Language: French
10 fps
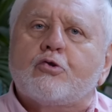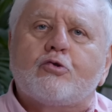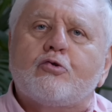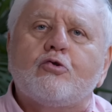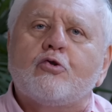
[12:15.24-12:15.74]
que
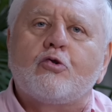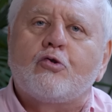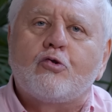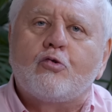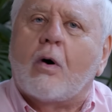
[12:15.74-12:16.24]
tu ne
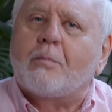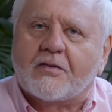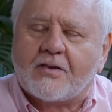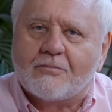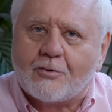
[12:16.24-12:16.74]
dois
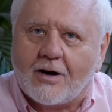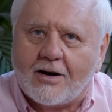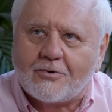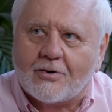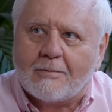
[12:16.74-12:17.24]
pas
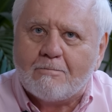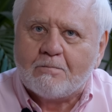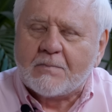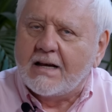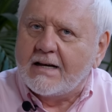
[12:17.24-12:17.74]
savoir. quand
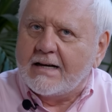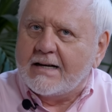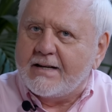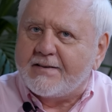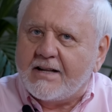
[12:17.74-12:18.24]

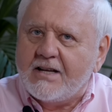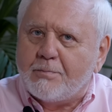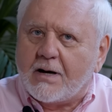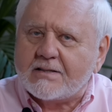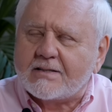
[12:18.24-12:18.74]
Les années
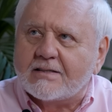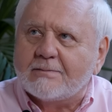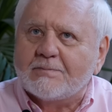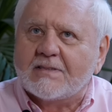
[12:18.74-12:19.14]
passent. Hein.